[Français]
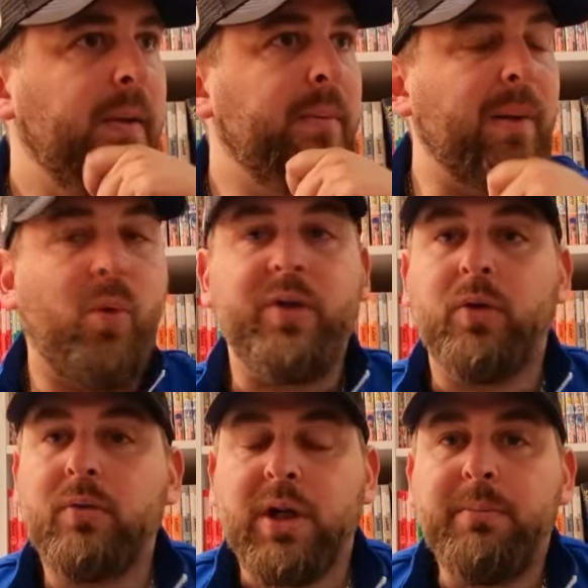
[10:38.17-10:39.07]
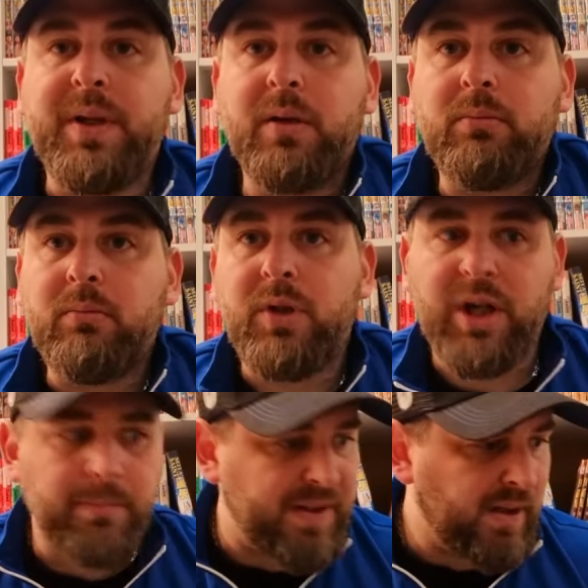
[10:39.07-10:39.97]
Ben moi non, j'aime bien.
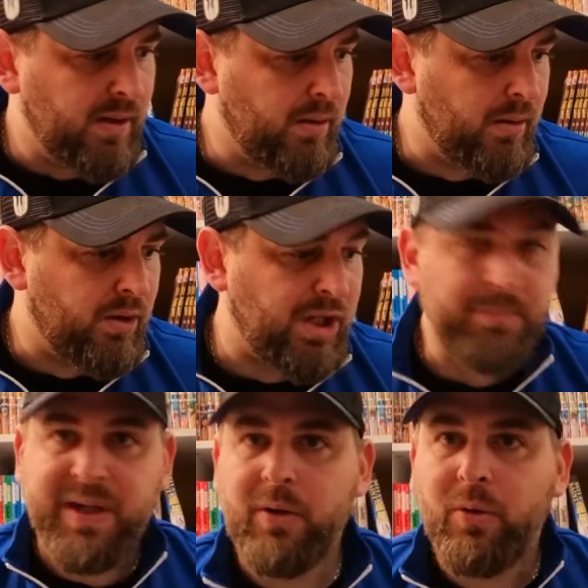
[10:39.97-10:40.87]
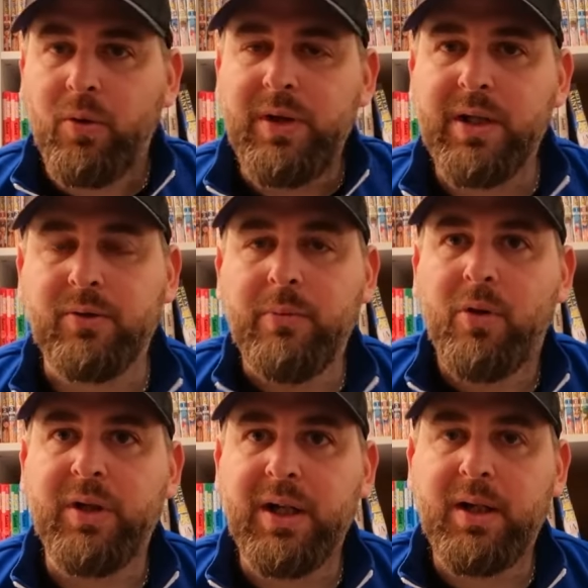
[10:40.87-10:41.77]
J'aime bien, euh, j'aime bien le relire ce
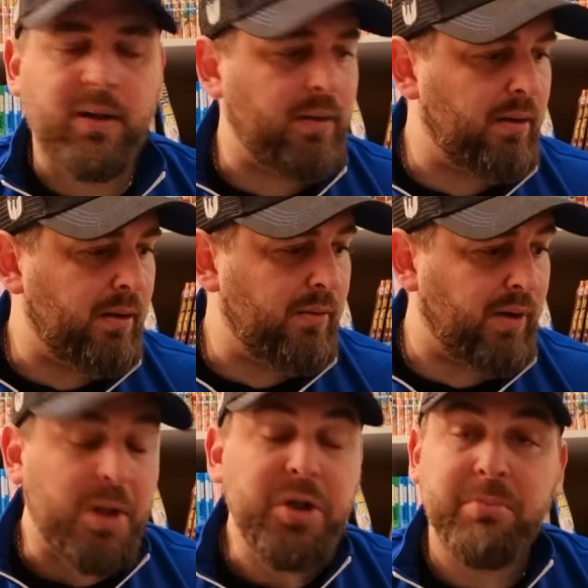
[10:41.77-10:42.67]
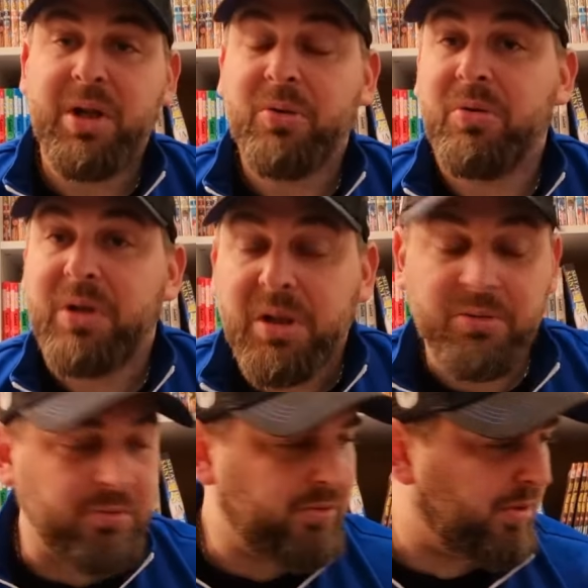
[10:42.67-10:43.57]
manga. Euh, voilà, j'aime bien le relire,
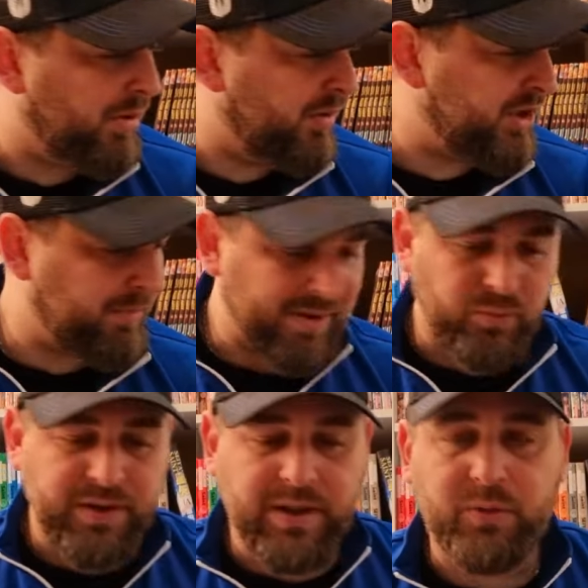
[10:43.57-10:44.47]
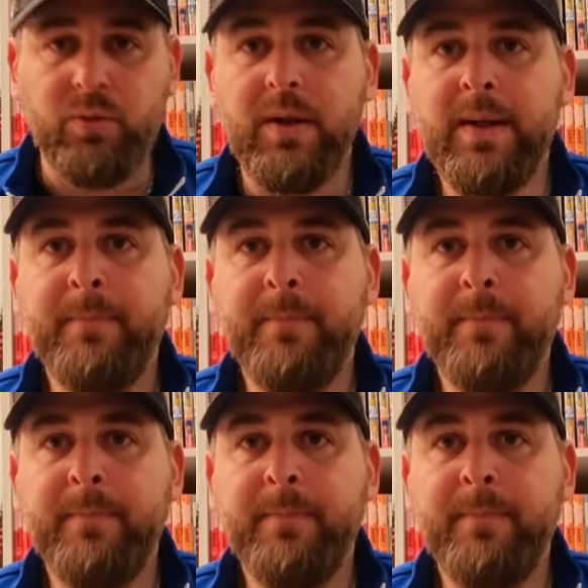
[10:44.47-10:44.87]
donc j'ai pas de souci là-dessus.